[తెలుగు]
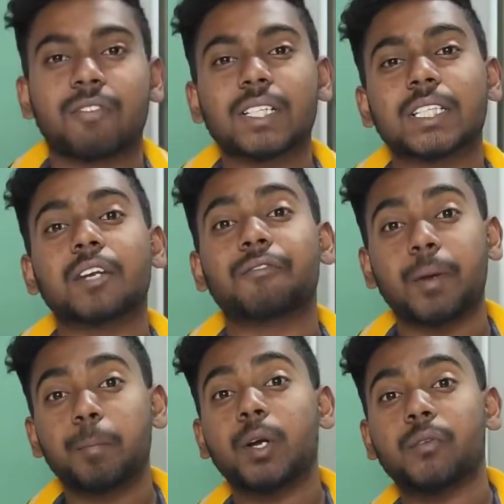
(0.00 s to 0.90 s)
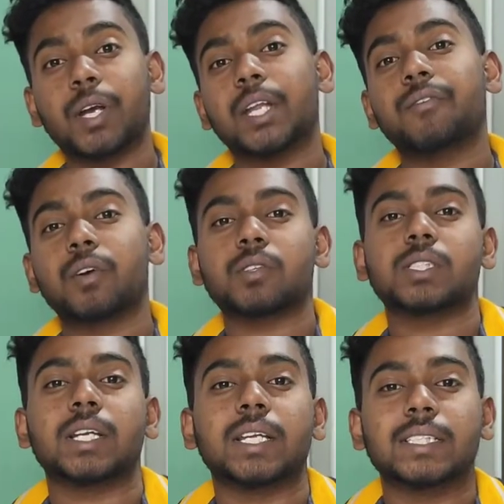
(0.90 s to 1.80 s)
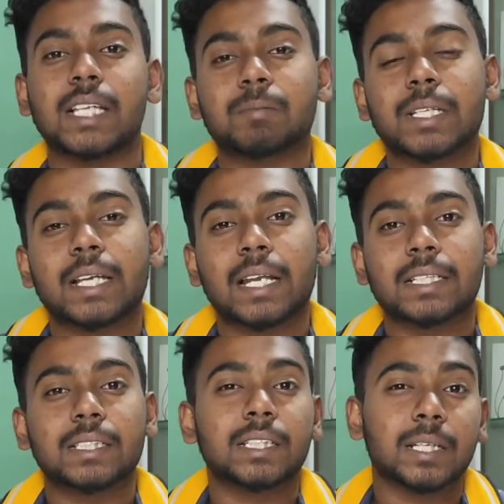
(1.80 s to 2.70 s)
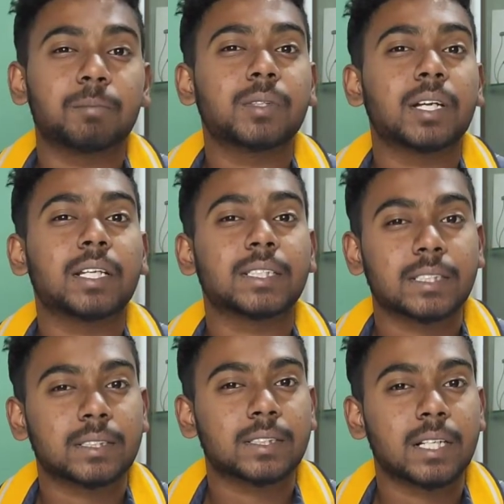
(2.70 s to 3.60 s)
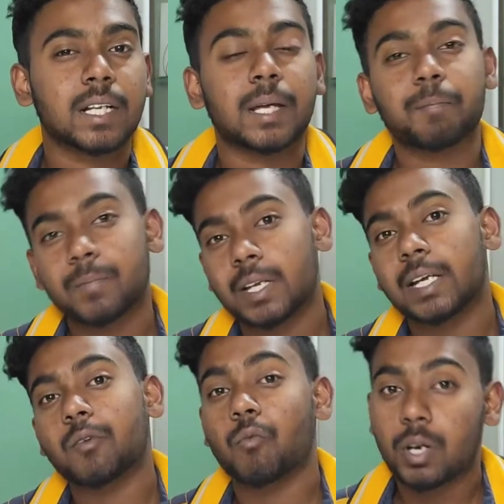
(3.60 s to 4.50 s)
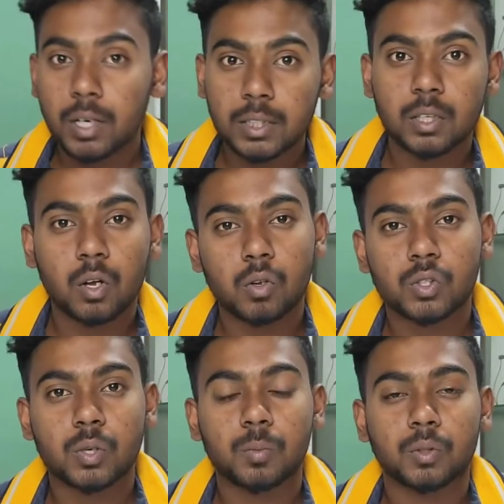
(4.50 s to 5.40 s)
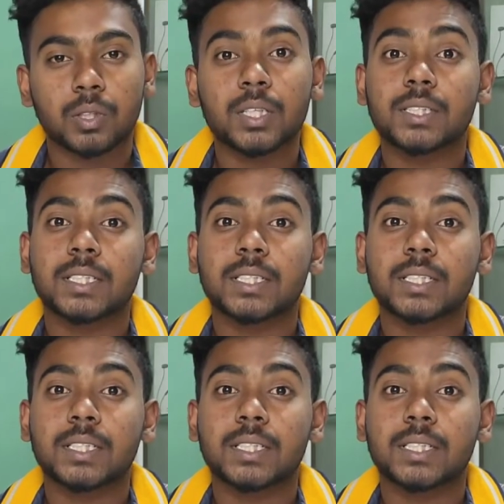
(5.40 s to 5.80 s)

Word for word: ఫ్రెండ్స్ అండ్ ఫెబ్ ట్వంటీ ఫోర్ వచ్చేసరికి శాంసంగ్ గెలాక్సీ ఎం థర్టీ సక్సెసర్ ఎం థర్టీ వన్ అయితే లాంచ్ అవబోతుంది